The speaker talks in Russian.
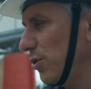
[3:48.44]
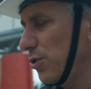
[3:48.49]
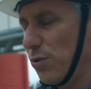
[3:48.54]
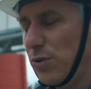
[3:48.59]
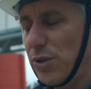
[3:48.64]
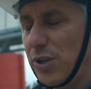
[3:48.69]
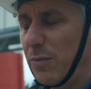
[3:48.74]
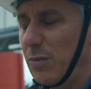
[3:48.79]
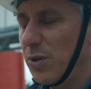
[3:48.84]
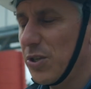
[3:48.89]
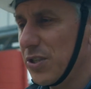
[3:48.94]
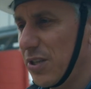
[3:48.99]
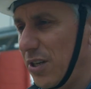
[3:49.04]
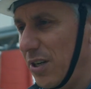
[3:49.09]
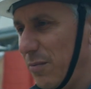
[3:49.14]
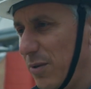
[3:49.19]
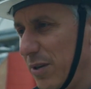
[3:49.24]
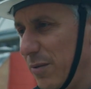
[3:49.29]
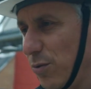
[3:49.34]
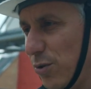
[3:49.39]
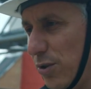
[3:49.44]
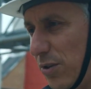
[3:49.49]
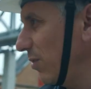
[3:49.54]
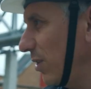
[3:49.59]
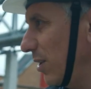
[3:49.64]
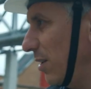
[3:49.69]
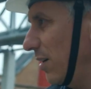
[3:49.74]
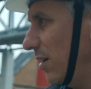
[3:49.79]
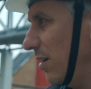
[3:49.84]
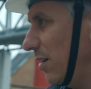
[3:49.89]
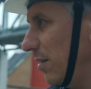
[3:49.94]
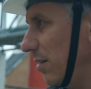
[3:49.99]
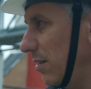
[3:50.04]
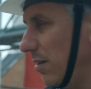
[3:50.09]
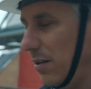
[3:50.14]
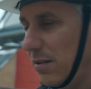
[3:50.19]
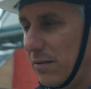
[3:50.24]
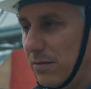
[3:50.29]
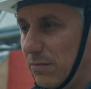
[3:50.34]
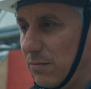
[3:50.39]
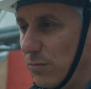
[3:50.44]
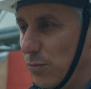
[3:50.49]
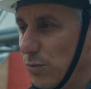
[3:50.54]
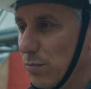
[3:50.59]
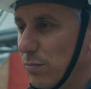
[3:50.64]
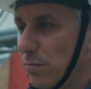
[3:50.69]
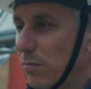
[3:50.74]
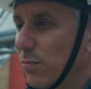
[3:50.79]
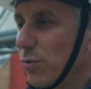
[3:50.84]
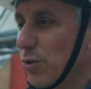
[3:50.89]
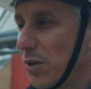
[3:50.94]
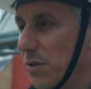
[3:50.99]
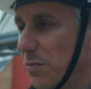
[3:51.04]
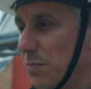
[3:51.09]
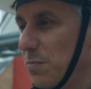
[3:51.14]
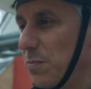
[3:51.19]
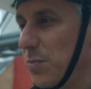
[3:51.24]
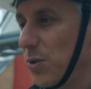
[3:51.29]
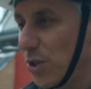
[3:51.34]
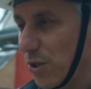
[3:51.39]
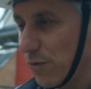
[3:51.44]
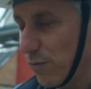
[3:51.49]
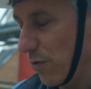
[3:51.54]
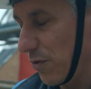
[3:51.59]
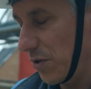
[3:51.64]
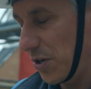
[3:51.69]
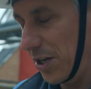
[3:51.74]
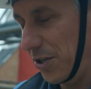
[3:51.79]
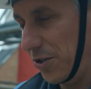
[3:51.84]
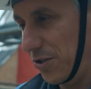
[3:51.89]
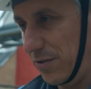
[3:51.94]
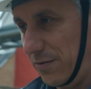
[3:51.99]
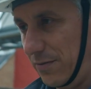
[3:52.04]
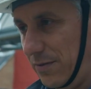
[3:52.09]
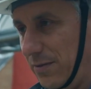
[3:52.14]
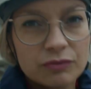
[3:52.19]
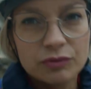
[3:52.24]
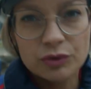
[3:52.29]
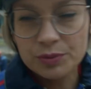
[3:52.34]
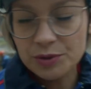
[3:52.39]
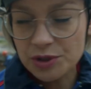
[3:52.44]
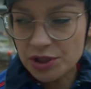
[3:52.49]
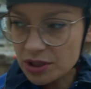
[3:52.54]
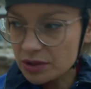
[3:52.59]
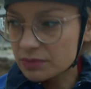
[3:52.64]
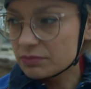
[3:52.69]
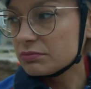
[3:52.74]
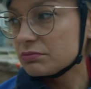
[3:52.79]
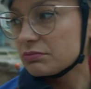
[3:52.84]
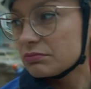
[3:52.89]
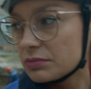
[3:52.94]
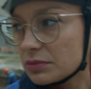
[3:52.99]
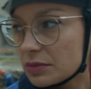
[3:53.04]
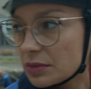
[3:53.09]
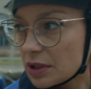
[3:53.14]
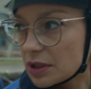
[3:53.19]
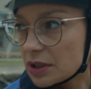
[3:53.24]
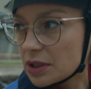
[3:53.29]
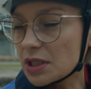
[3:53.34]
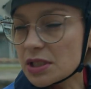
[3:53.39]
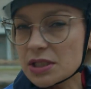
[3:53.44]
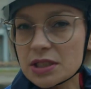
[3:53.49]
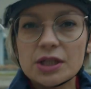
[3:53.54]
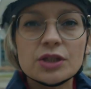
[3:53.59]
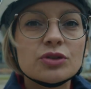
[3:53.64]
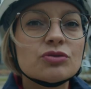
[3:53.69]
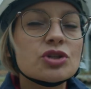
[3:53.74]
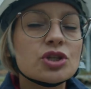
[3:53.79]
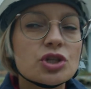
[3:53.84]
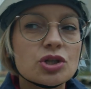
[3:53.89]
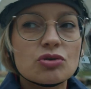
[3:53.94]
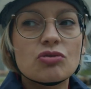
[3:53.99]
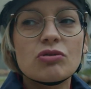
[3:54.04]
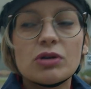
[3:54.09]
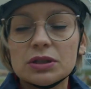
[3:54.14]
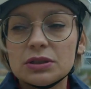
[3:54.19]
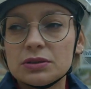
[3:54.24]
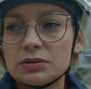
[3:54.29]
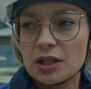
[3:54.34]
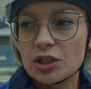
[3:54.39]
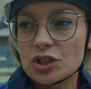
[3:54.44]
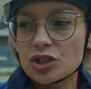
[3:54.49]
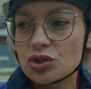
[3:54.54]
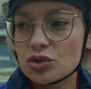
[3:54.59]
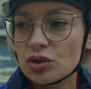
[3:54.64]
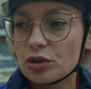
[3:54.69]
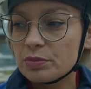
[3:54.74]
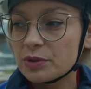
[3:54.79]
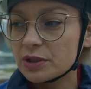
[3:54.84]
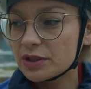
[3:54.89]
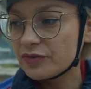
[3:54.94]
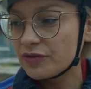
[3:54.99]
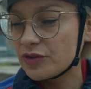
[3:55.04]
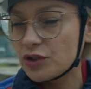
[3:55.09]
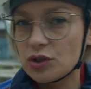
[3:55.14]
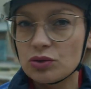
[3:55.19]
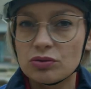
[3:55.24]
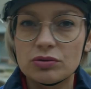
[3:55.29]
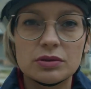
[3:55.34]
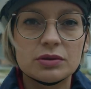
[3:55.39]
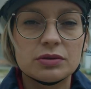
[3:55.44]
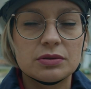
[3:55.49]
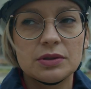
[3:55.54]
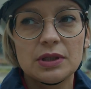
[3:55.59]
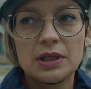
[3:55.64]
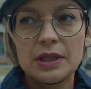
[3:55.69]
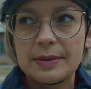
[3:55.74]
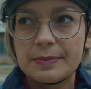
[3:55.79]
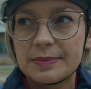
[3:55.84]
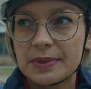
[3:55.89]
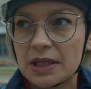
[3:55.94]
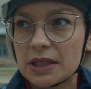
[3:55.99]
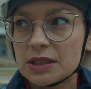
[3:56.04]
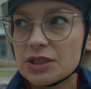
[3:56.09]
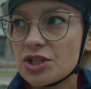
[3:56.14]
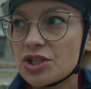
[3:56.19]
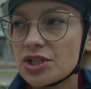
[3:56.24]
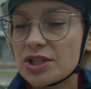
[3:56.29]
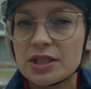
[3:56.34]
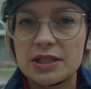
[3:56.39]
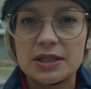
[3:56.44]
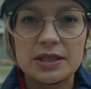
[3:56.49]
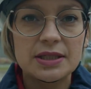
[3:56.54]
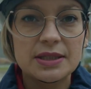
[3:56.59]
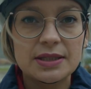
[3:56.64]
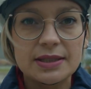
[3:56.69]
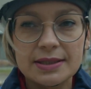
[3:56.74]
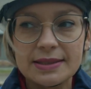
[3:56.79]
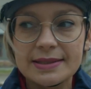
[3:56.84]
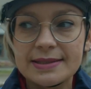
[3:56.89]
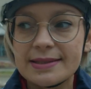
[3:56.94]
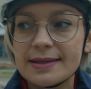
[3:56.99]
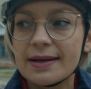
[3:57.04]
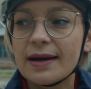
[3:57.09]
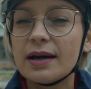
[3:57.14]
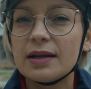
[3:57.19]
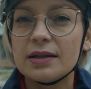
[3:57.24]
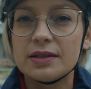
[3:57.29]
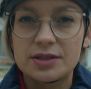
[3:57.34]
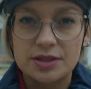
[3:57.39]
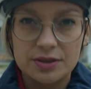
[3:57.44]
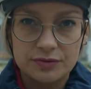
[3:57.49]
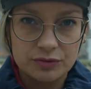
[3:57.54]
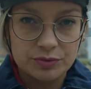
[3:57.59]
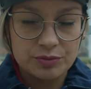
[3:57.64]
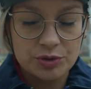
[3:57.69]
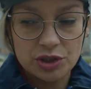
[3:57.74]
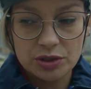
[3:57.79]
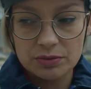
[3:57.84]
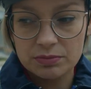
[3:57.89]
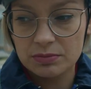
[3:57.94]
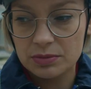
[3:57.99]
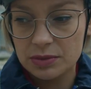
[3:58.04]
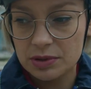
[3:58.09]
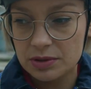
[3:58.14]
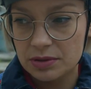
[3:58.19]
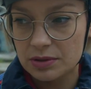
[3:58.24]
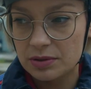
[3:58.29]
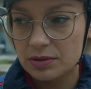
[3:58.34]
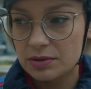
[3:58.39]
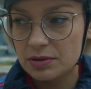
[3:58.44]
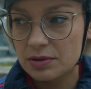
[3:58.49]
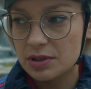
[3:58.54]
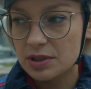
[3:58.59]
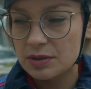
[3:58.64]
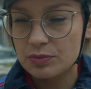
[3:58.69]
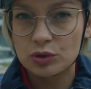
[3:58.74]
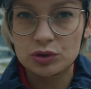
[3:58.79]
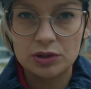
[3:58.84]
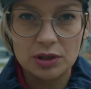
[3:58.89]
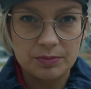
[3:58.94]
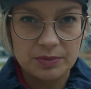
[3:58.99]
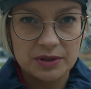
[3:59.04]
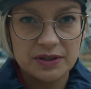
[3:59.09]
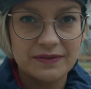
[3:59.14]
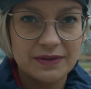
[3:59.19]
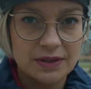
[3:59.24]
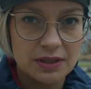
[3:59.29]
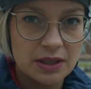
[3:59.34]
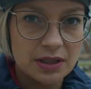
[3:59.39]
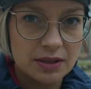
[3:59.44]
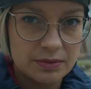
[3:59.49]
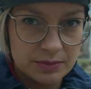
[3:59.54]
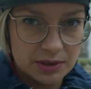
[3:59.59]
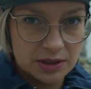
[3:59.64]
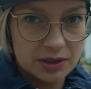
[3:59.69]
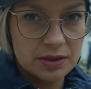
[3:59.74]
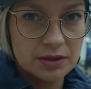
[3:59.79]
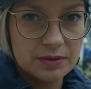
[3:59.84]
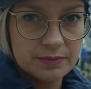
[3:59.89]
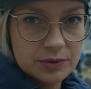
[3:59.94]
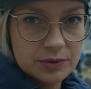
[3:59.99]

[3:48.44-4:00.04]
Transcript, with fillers: еще термическая обработка воды на ну, питьевого качества. В общем, на следующий год должно быть все практически идеалити. В общем, э, смотрим, проверяем и